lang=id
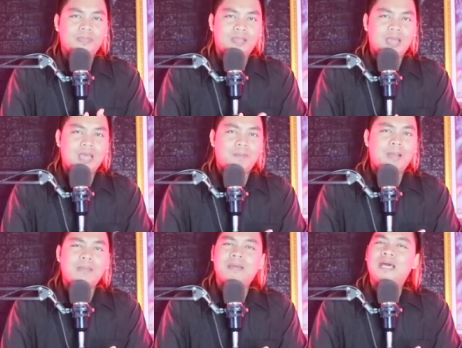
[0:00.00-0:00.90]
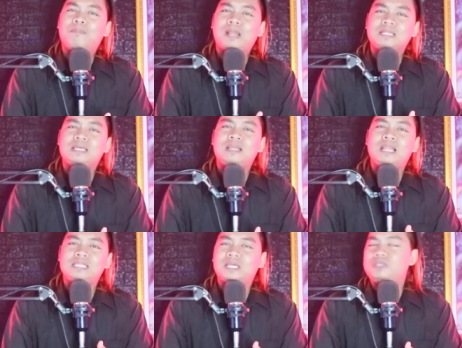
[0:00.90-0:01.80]
Nah, bagaimana
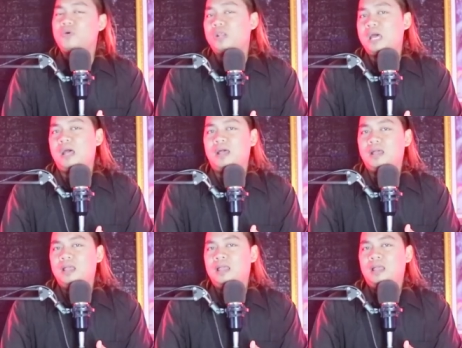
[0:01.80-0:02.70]
perasaan Lesti Kejora